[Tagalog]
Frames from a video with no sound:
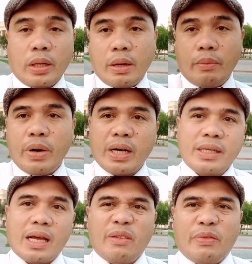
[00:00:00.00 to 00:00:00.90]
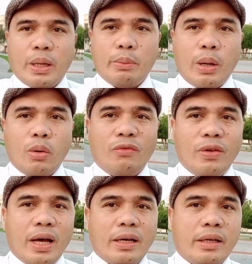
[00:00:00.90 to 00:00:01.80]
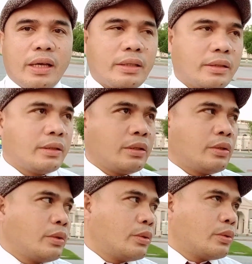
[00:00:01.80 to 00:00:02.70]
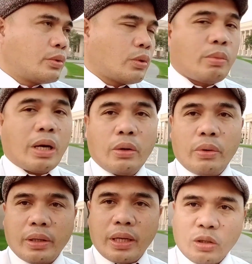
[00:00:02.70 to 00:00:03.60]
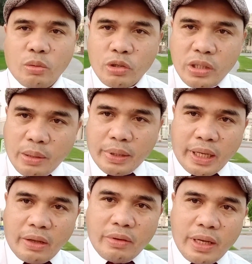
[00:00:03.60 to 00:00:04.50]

Welcome back sa aking panibagong vlog So bago ang lahat, kumusta naman kayo